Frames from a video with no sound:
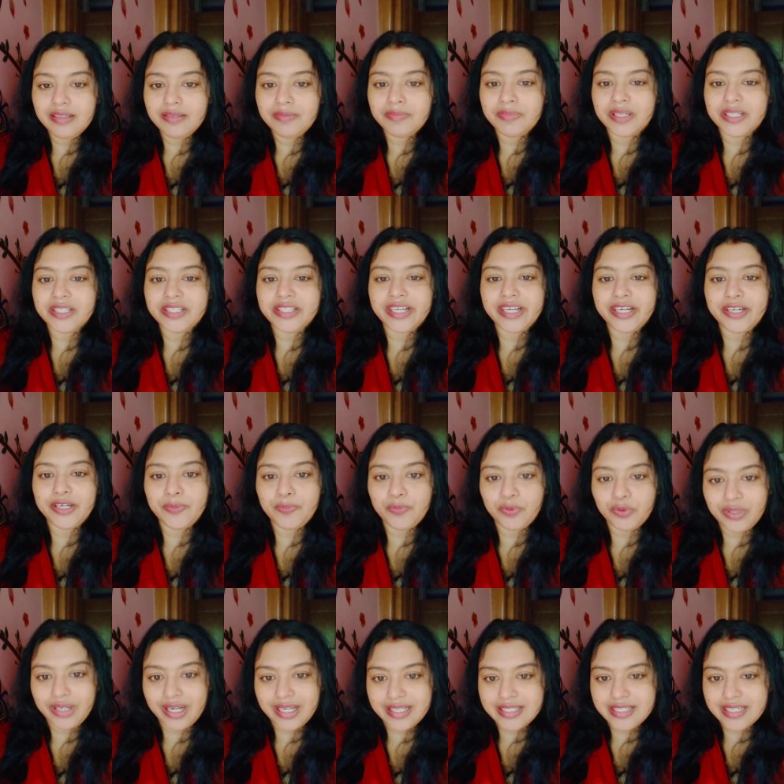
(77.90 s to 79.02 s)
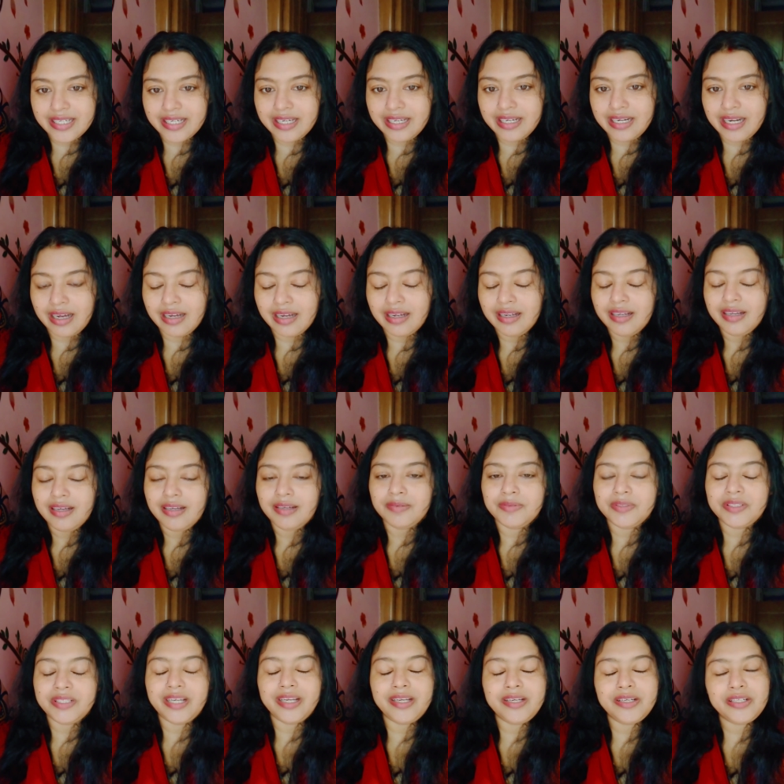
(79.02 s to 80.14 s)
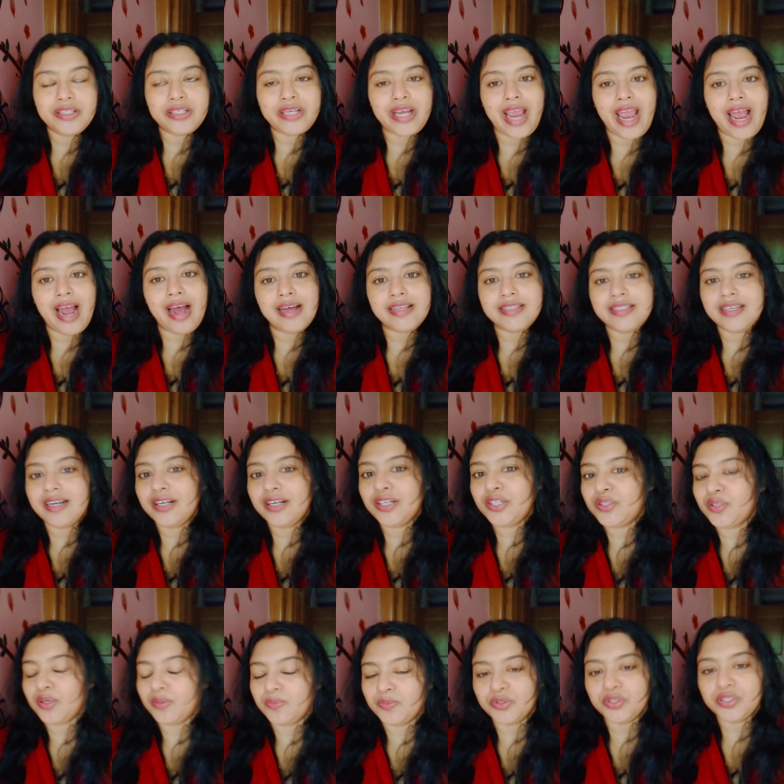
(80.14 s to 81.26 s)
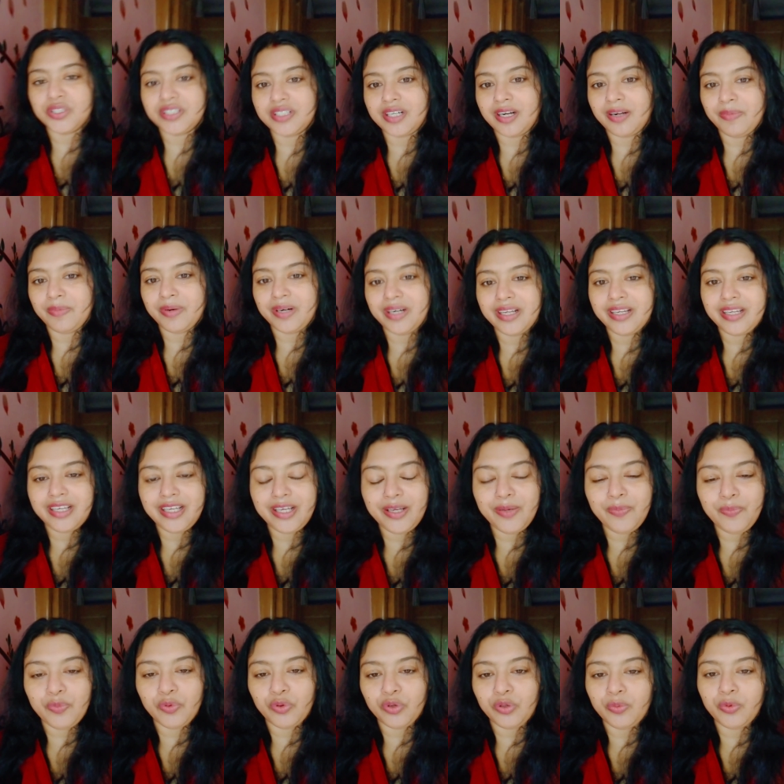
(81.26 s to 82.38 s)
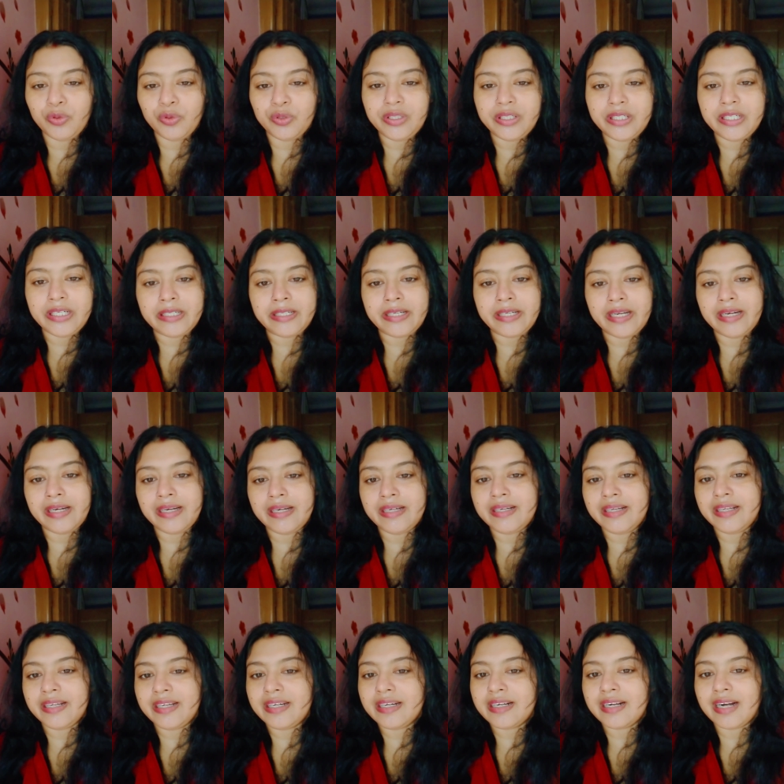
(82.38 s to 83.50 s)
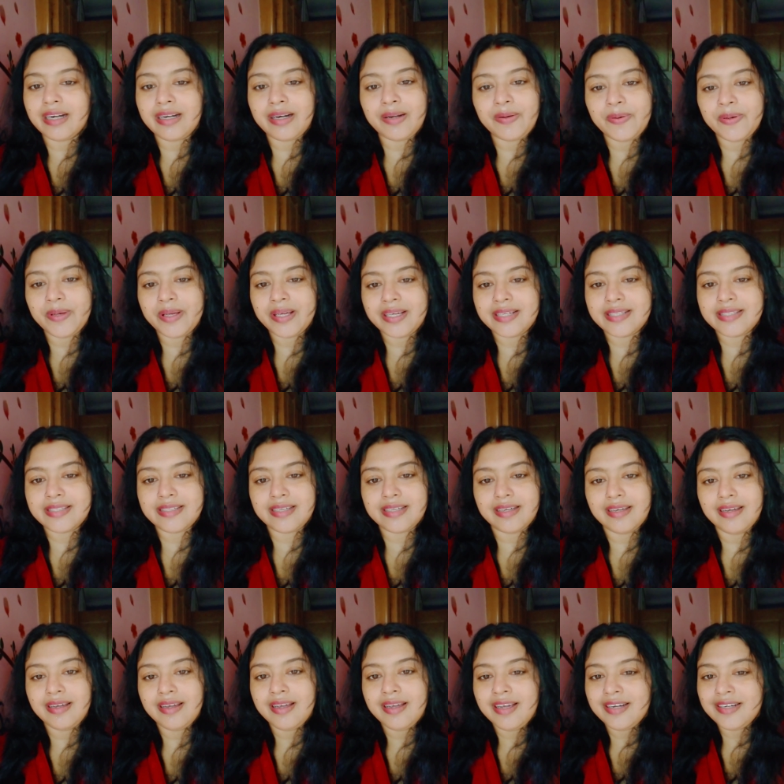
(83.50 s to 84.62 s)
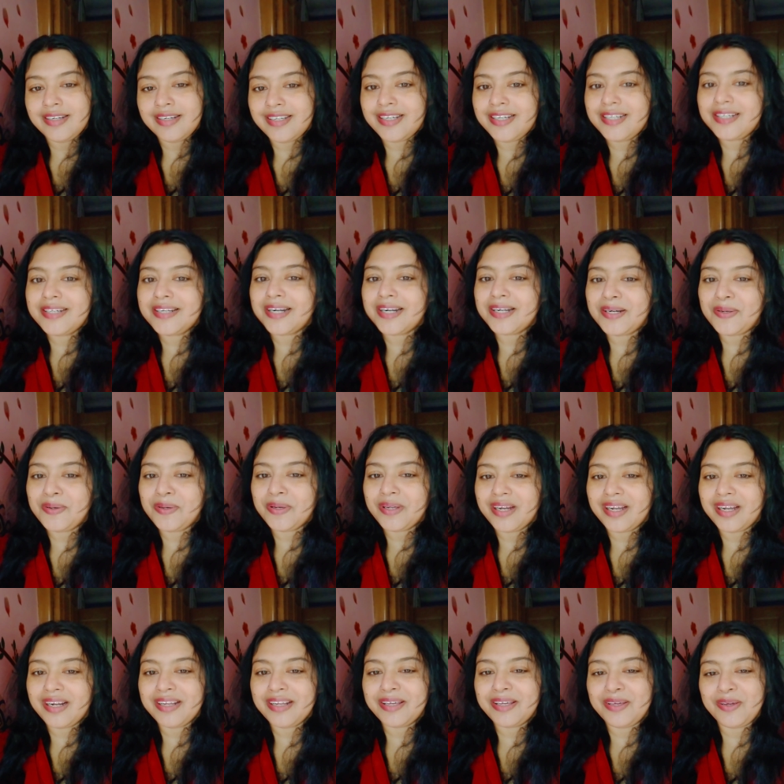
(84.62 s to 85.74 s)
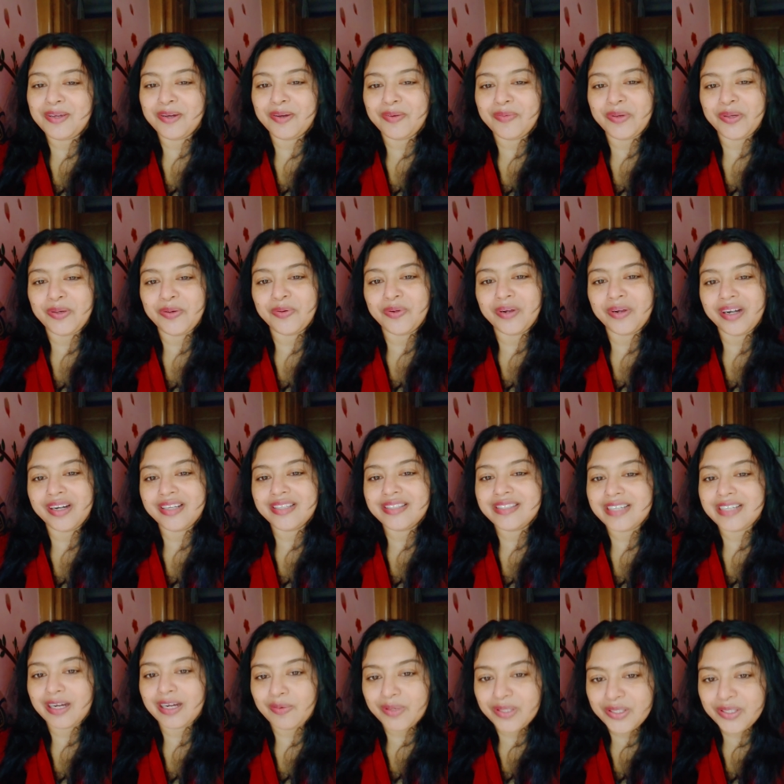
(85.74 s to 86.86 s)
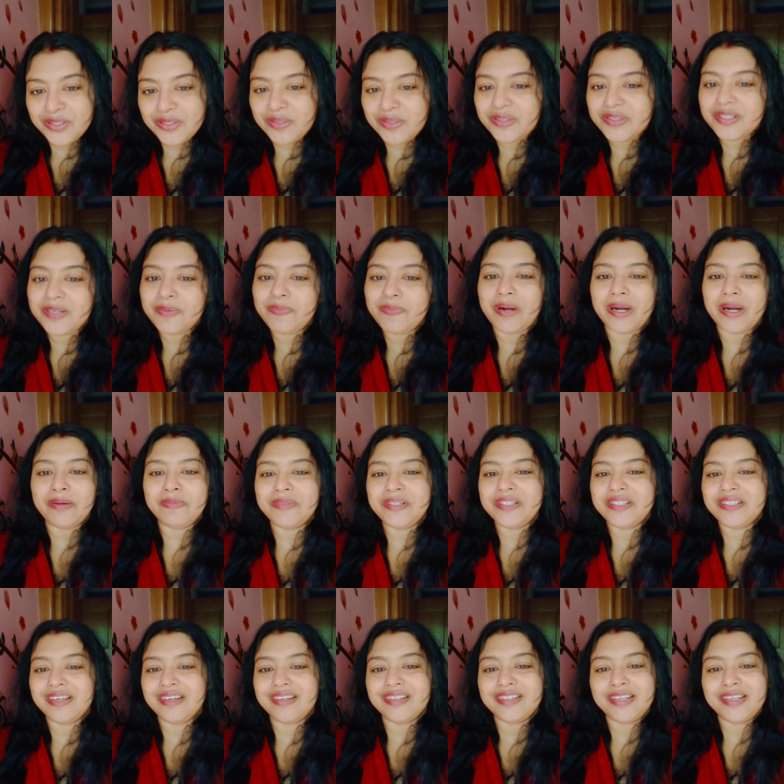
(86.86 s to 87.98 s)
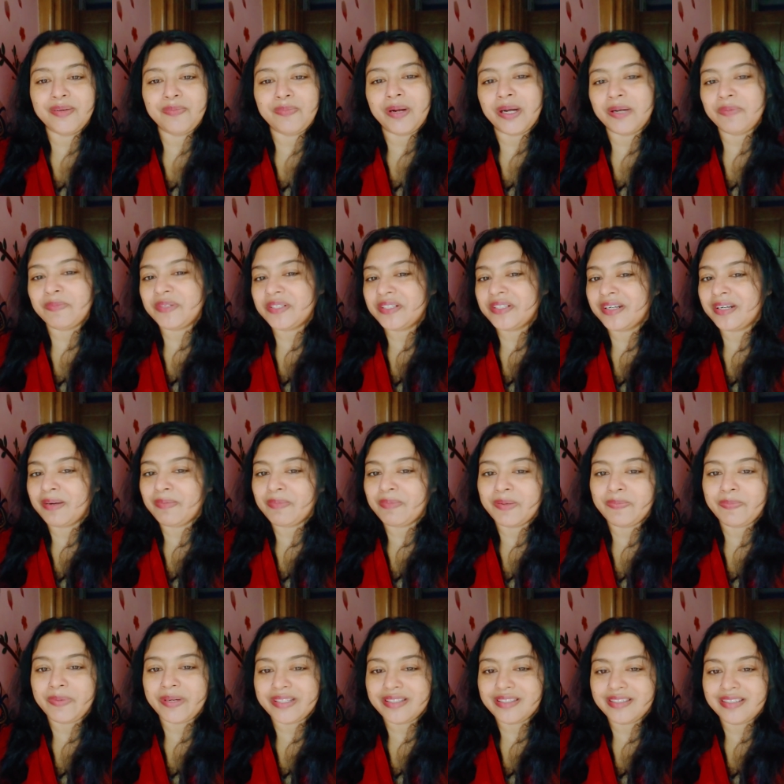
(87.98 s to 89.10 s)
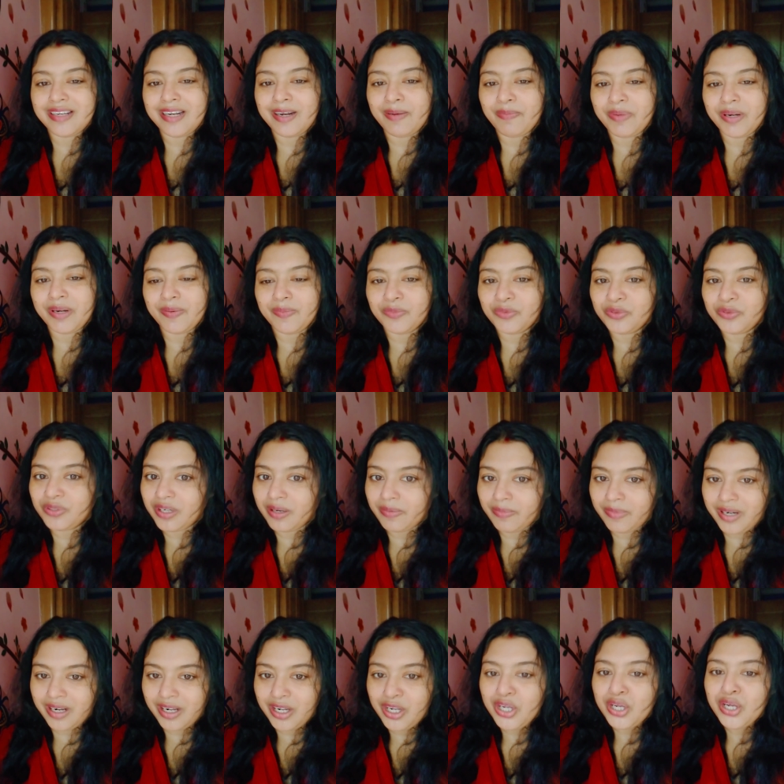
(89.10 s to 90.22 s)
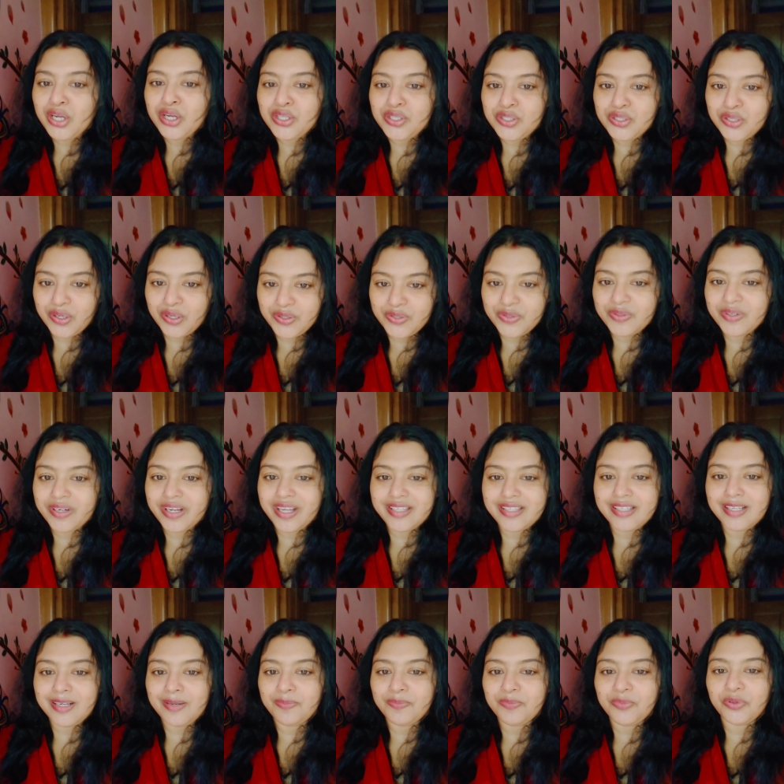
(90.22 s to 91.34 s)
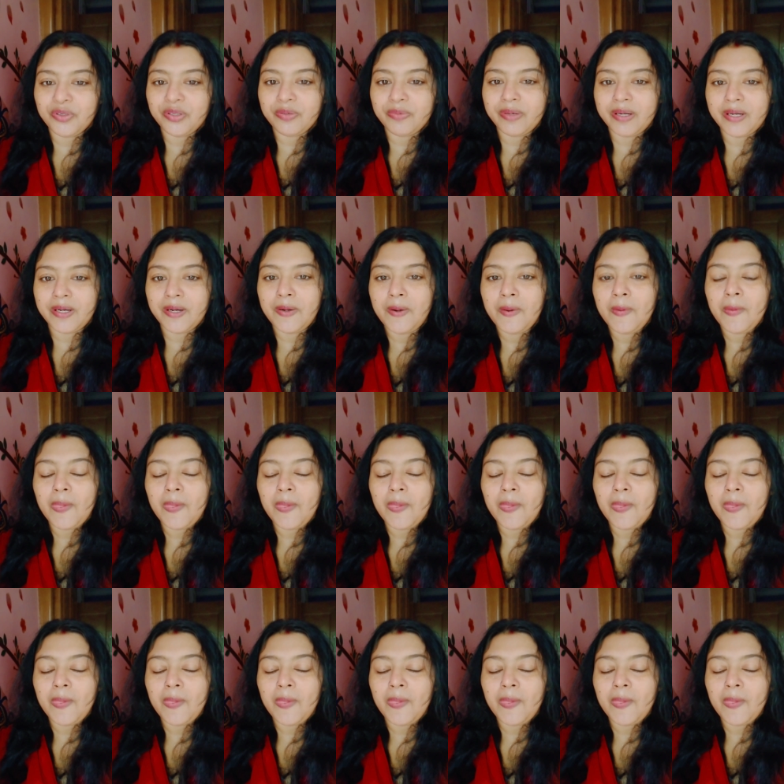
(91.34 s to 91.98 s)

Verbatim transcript: মানে সেই রিপোর্ট আছে কি না সেই হাজার সমস্যা মানে কি বলবো ট্রেনের টিকিট কাটা হয়ে গেছে টিকিট কাটা হয়ে গেলে কি হবে ওখানে যাওয়ার জন্য যে পারমিশন সেই পারমিশন আমরা পাচ্ছিলাম না মোট আমরা ছজন গেছিলাম পরিবারের